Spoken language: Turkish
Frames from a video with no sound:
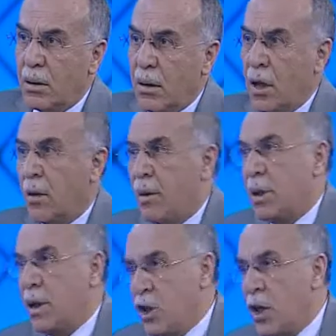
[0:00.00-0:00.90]
Hangi
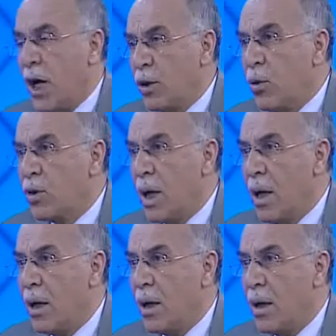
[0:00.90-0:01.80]
mesleği icra ediyorsa
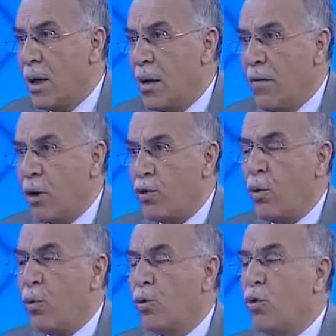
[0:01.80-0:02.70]
ve
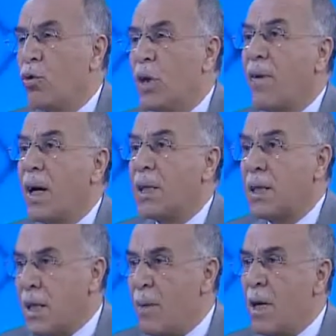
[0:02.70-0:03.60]
çoluğunun çocuğun
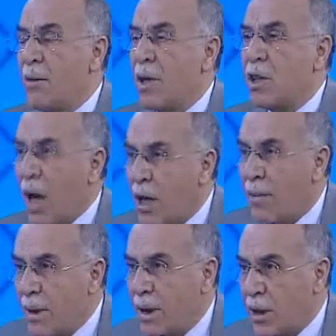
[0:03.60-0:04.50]
nafakasını temin etmek için
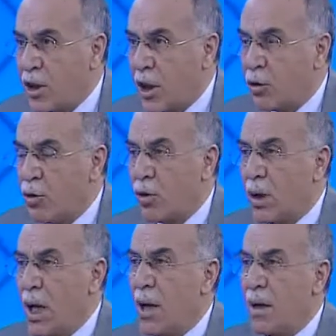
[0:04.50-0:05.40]
hangi meslekte
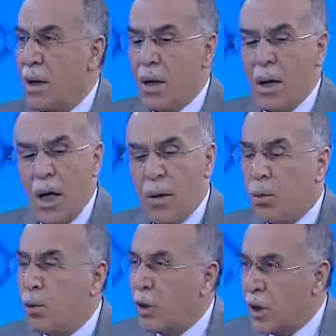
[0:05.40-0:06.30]
çalışıyorsa e,
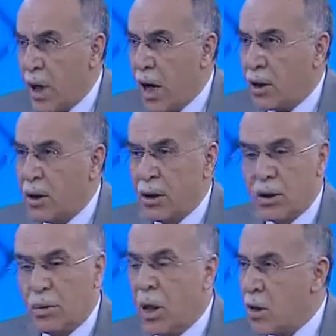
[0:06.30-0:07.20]
budur ziraatçıdır,
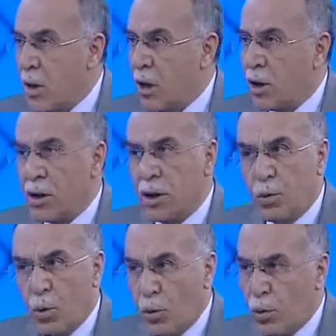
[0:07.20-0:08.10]
eczacıdır,
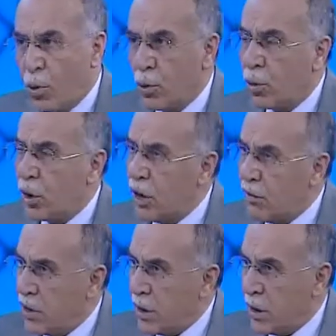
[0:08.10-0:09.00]
doktordur,
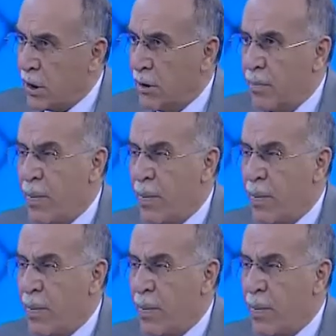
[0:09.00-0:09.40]
çiftçidir,